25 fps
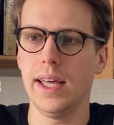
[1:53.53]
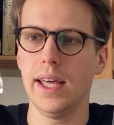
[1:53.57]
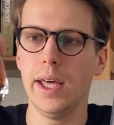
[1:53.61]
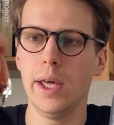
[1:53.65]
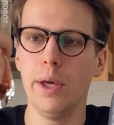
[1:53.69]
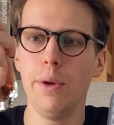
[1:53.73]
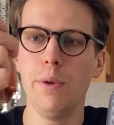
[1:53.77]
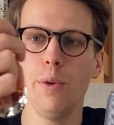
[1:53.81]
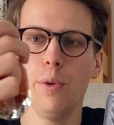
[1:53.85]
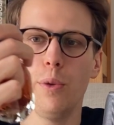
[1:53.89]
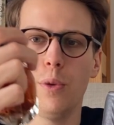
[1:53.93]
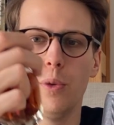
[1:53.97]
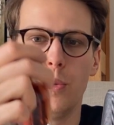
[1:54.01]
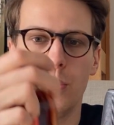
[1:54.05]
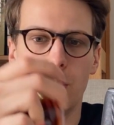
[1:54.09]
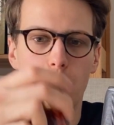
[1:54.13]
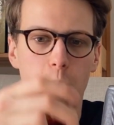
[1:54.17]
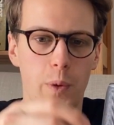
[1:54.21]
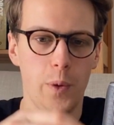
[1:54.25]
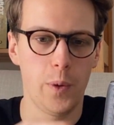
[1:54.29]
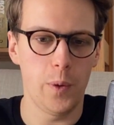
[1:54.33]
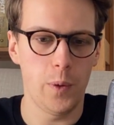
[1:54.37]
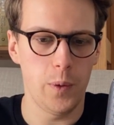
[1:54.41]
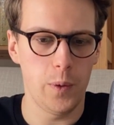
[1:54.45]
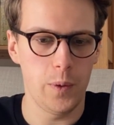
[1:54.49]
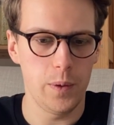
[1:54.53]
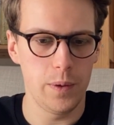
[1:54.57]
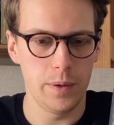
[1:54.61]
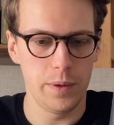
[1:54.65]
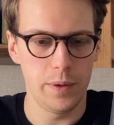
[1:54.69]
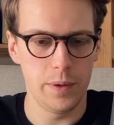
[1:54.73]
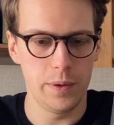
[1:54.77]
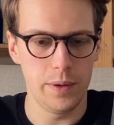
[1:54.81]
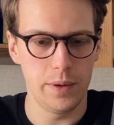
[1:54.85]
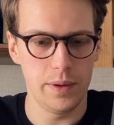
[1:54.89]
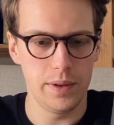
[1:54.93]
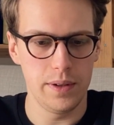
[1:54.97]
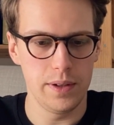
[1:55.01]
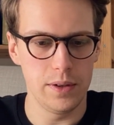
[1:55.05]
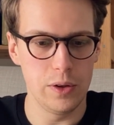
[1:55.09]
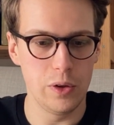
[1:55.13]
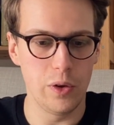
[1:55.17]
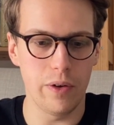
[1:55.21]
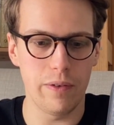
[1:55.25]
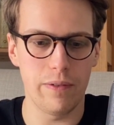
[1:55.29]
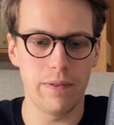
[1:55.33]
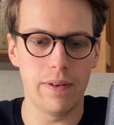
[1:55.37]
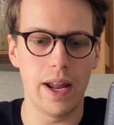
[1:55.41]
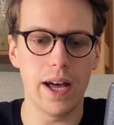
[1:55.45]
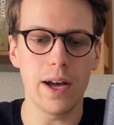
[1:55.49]
no
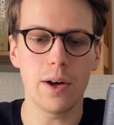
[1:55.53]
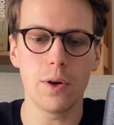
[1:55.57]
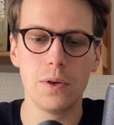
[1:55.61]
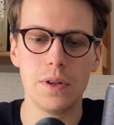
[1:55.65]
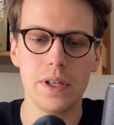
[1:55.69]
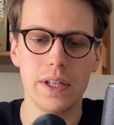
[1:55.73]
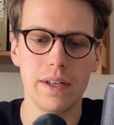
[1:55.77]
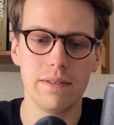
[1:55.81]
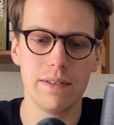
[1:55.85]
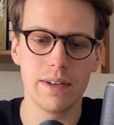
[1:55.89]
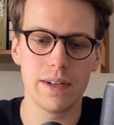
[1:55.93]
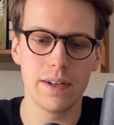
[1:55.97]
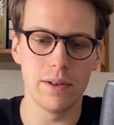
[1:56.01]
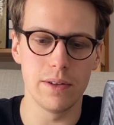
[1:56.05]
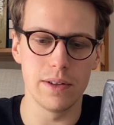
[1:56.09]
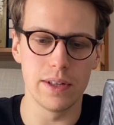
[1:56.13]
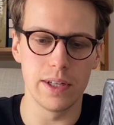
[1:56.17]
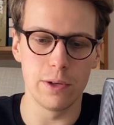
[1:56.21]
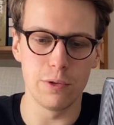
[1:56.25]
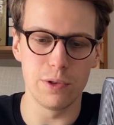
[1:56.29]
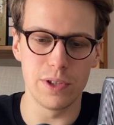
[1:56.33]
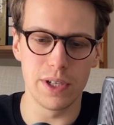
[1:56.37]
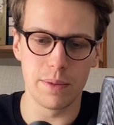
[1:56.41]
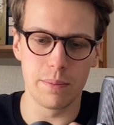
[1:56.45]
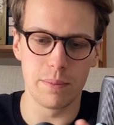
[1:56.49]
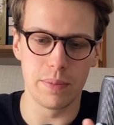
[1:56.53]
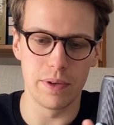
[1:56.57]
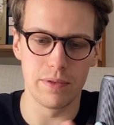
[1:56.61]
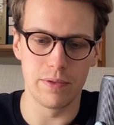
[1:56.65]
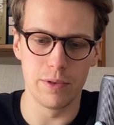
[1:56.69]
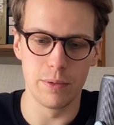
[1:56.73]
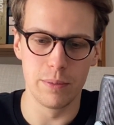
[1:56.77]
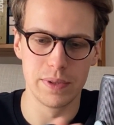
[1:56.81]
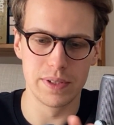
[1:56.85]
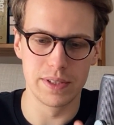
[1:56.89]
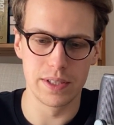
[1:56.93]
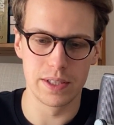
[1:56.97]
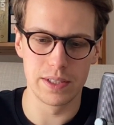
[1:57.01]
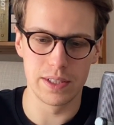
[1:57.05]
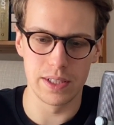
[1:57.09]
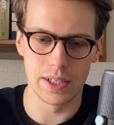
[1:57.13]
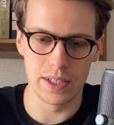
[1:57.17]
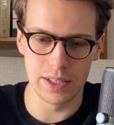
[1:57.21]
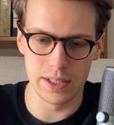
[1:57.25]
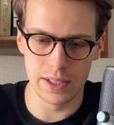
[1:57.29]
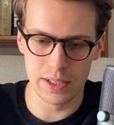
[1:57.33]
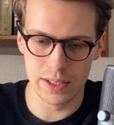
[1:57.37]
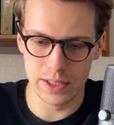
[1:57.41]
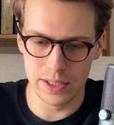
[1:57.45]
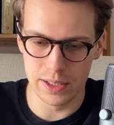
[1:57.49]
No flakon nie wygląda już jak perfumy za
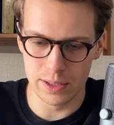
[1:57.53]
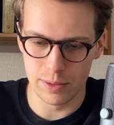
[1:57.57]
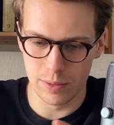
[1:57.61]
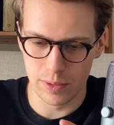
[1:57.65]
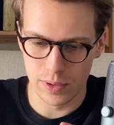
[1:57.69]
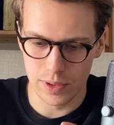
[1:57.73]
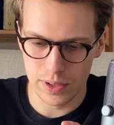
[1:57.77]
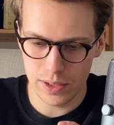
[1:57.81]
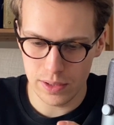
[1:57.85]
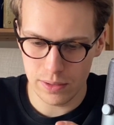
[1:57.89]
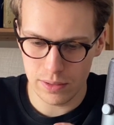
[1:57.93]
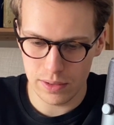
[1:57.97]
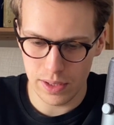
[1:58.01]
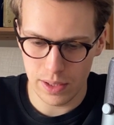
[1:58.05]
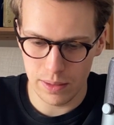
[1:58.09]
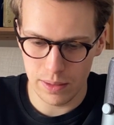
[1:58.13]
40 zł.